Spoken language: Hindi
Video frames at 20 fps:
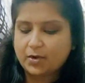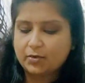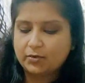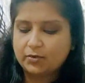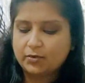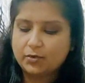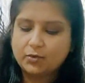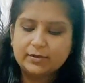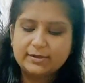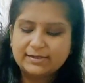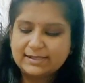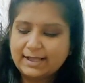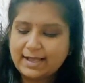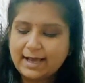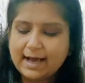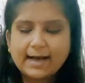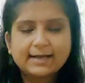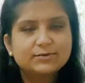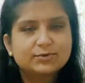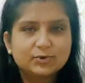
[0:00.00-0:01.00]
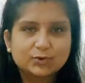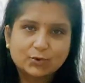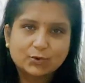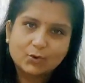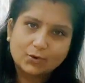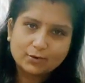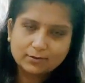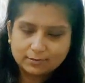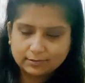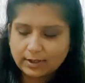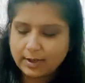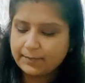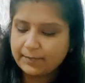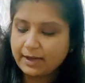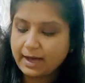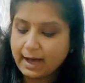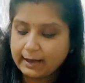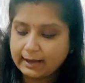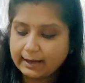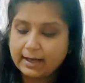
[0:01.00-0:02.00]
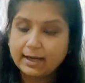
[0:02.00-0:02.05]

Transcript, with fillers: तो इसलिए आज उसको हम खा के